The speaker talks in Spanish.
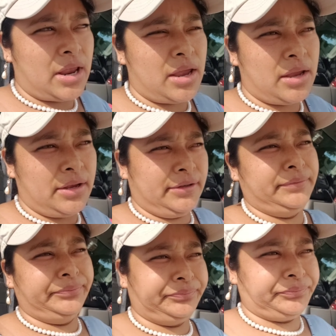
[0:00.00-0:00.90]

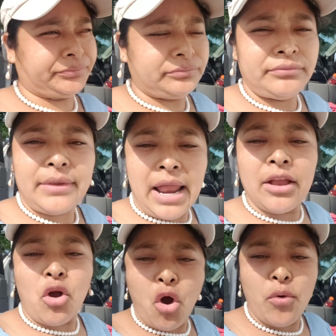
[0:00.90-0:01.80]
en,
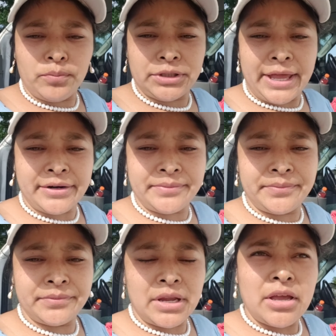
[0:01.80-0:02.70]
Homster.
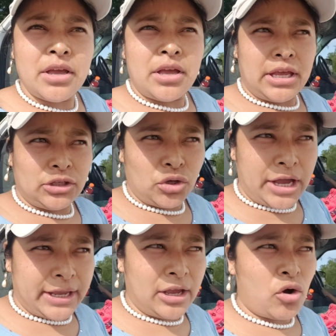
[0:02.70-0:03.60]

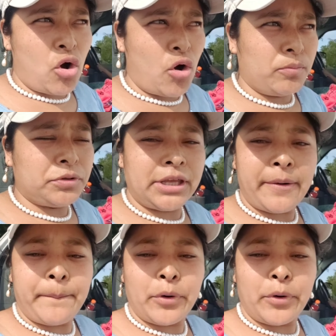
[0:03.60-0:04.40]
Estoy aquí en Homster